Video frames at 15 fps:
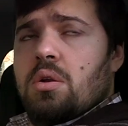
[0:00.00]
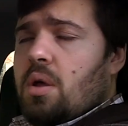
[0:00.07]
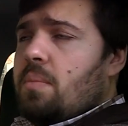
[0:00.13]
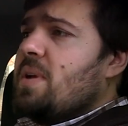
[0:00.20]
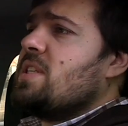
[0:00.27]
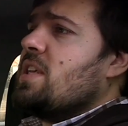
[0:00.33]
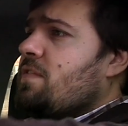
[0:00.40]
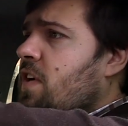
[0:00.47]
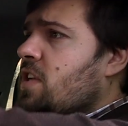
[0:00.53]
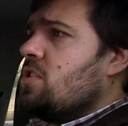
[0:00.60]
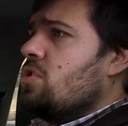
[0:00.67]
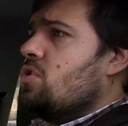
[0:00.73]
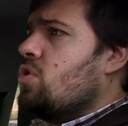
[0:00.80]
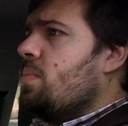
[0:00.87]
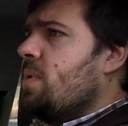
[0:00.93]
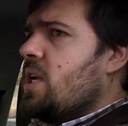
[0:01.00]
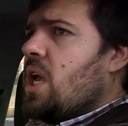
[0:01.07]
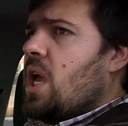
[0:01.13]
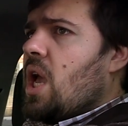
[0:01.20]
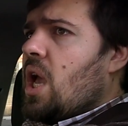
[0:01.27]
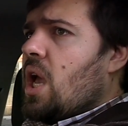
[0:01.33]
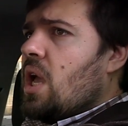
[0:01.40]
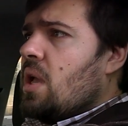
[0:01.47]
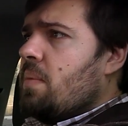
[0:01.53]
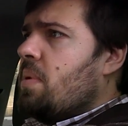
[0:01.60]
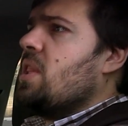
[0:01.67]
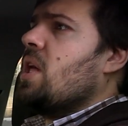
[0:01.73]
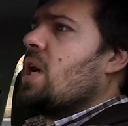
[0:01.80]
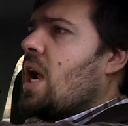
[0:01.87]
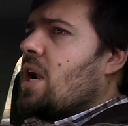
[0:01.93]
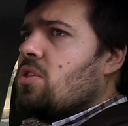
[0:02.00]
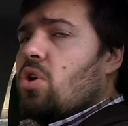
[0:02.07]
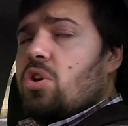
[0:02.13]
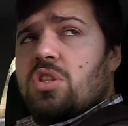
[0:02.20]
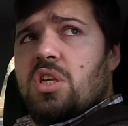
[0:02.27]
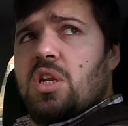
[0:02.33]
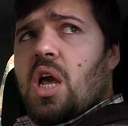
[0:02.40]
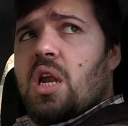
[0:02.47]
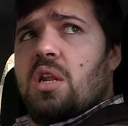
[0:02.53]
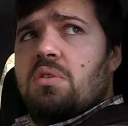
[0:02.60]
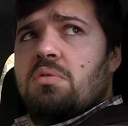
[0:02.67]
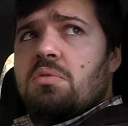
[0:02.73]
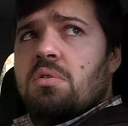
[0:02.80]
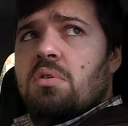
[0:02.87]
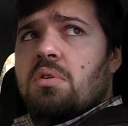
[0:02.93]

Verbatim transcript: Não, mas é fácil descobrir quem é, pela cara de ordinário.